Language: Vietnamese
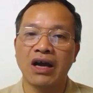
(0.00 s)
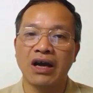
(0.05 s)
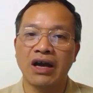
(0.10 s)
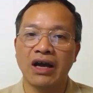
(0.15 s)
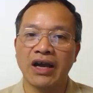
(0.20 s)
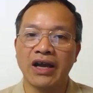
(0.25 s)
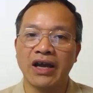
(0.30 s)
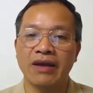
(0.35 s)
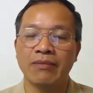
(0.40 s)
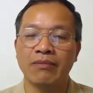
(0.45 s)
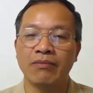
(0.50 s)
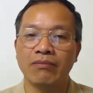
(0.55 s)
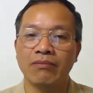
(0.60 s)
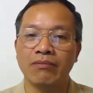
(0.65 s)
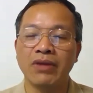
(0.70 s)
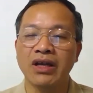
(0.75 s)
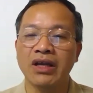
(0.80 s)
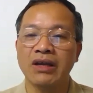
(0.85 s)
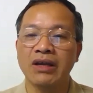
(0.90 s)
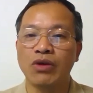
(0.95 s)
hề
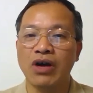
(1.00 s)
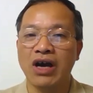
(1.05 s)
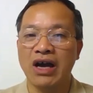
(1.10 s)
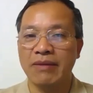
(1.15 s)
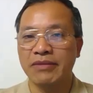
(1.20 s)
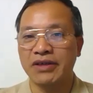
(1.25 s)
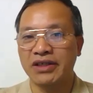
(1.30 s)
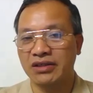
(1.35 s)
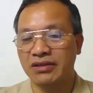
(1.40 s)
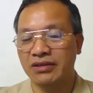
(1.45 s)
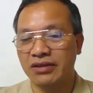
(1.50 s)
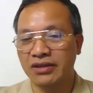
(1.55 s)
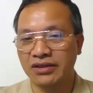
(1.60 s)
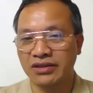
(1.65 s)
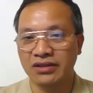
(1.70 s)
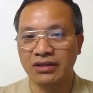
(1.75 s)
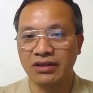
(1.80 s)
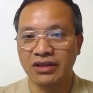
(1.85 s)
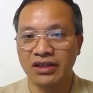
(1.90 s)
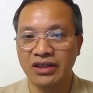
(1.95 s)
bất kỳ một ai bị
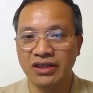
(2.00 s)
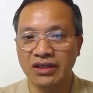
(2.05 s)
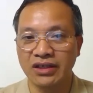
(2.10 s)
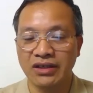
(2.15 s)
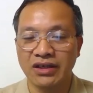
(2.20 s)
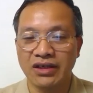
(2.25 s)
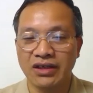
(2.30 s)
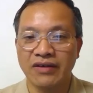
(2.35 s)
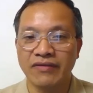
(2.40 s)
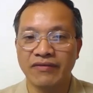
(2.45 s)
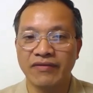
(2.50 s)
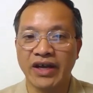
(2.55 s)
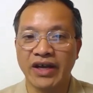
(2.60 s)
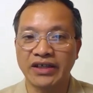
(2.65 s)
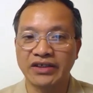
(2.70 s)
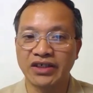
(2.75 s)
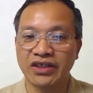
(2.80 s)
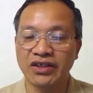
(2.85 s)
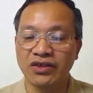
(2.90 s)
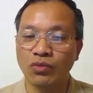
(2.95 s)
xử lý về hành
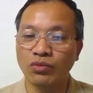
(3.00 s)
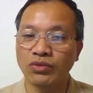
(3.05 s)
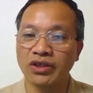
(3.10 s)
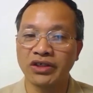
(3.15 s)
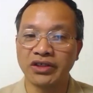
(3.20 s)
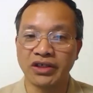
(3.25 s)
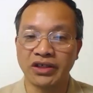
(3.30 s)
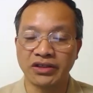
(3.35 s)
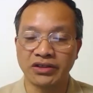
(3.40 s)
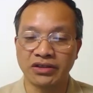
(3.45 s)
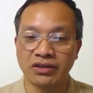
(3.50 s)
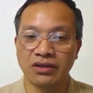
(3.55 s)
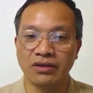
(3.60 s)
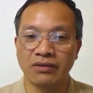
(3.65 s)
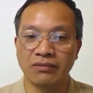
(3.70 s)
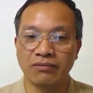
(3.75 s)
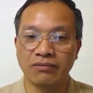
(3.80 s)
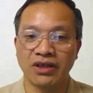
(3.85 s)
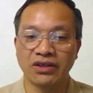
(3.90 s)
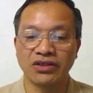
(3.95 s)
chính cũng như hình, hình sự
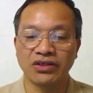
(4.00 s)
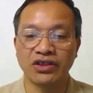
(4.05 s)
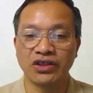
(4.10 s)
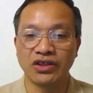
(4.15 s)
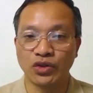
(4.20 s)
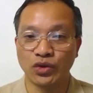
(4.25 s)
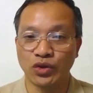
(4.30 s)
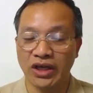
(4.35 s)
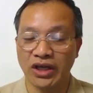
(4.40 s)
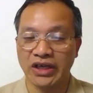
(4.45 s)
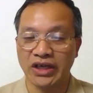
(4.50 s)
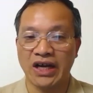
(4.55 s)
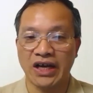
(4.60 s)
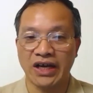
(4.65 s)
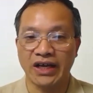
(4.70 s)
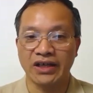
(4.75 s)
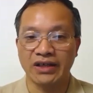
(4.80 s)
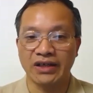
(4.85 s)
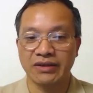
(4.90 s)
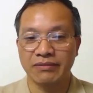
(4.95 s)
mà chỉ duy nhất anh
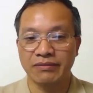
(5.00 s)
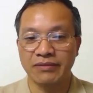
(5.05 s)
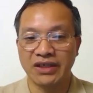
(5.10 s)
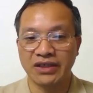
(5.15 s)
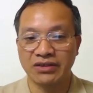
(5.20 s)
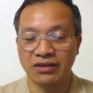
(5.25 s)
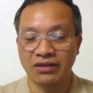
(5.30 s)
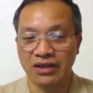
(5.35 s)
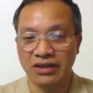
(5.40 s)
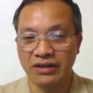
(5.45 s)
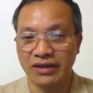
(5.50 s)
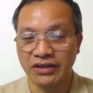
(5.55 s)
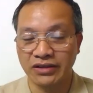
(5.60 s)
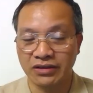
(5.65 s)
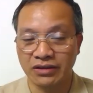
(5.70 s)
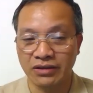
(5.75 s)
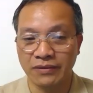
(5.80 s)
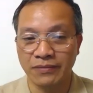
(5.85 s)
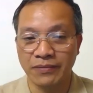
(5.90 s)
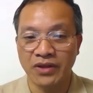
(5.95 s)
đại bị xử lý hình
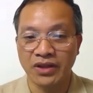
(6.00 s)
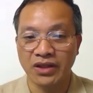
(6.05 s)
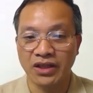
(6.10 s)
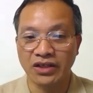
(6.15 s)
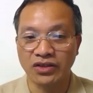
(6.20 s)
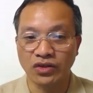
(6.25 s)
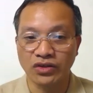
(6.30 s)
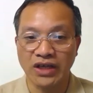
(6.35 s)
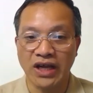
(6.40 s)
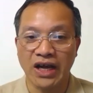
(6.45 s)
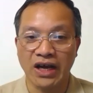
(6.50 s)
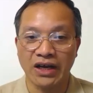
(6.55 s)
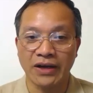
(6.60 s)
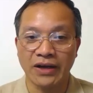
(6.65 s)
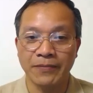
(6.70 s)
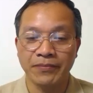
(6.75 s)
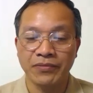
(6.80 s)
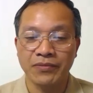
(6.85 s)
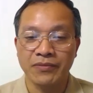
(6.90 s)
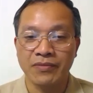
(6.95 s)
sự thì rõ ràng á
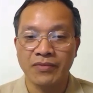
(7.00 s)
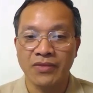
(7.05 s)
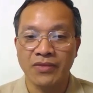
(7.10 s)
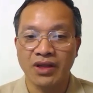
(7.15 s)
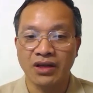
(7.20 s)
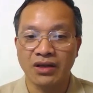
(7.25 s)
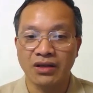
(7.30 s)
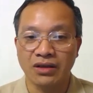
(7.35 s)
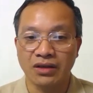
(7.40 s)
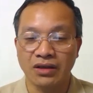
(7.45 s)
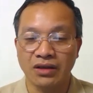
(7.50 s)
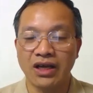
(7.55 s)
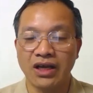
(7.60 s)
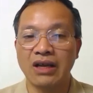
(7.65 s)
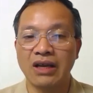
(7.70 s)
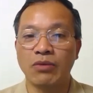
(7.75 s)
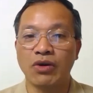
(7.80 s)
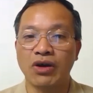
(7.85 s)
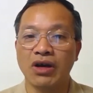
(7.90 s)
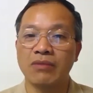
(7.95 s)
đây
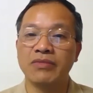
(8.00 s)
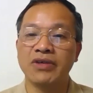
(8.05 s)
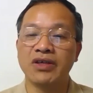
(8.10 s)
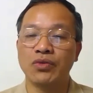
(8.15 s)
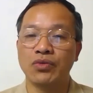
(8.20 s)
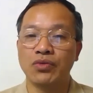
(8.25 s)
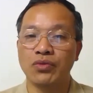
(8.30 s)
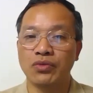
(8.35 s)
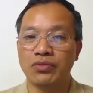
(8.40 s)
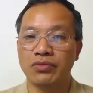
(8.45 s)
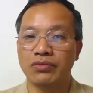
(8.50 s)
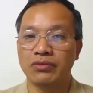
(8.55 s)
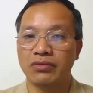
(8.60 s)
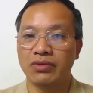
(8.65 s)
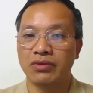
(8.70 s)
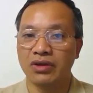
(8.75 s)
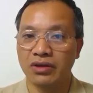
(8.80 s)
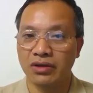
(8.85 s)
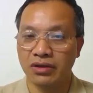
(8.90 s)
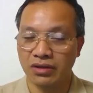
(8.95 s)
là một cái âm mưu
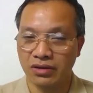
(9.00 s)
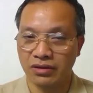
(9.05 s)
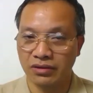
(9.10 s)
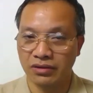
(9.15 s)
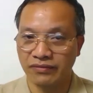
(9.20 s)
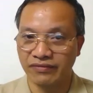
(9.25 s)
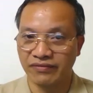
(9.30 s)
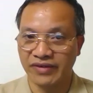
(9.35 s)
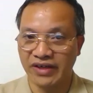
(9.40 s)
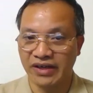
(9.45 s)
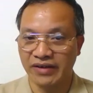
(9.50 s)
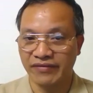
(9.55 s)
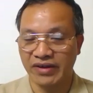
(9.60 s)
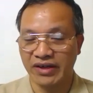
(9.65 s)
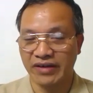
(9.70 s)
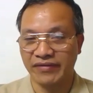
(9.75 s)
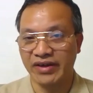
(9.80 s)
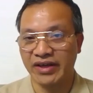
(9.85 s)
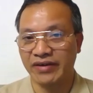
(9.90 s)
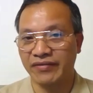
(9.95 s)
về về
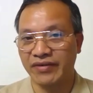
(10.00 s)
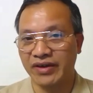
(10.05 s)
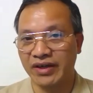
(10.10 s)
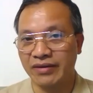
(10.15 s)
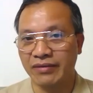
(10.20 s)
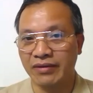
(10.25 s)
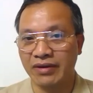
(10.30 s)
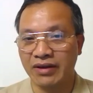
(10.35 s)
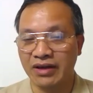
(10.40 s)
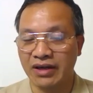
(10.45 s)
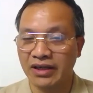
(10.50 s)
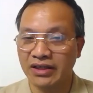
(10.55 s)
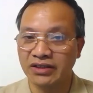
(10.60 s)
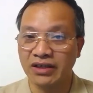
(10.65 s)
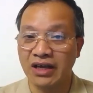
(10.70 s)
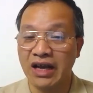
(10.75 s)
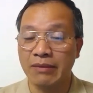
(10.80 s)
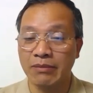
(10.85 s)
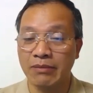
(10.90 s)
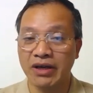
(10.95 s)
về về cái sự
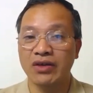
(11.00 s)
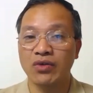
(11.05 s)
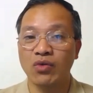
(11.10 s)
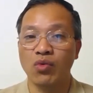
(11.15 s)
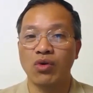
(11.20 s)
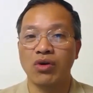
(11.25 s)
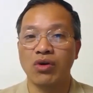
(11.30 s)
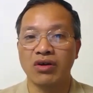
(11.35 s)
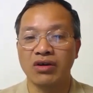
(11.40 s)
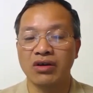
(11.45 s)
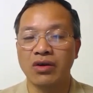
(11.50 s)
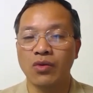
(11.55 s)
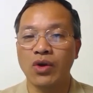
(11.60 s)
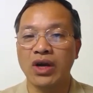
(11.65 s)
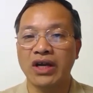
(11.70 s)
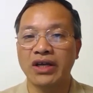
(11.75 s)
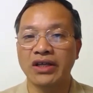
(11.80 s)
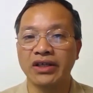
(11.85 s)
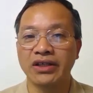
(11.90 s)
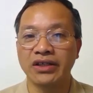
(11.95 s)
cài bẫy của cơ quan
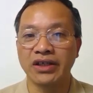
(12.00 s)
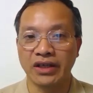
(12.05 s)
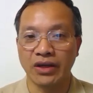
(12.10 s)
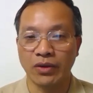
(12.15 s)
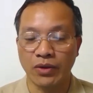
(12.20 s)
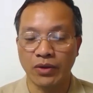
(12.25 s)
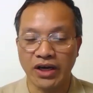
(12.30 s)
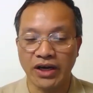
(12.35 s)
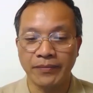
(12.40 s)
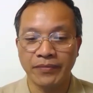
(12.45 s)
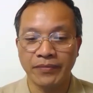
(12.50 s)
an ninh tỉnh thanh hóa